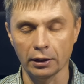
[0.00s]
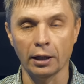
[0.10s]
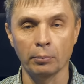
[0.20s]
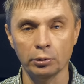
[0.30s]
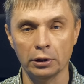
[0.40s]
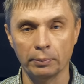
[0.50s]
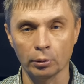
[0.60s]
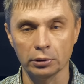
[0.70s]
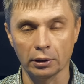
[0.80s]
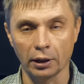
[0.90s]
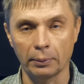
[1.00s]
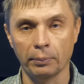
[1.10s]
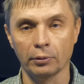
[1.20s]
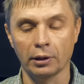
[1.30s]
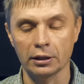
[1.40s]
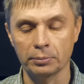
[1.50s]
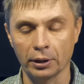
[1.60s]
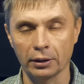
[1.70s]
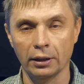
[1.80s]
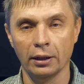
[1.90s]
она работает просто как
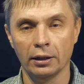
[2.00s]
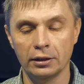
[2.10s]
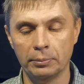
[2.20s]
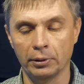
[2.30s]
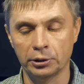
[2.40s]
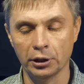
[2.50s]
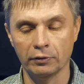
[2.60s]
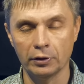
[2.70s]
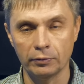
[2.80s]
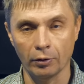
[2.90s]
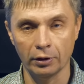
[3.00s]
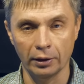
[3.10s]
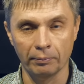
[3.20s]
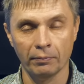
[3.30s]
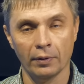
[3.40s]
полноразмерный диполь, четверть волны.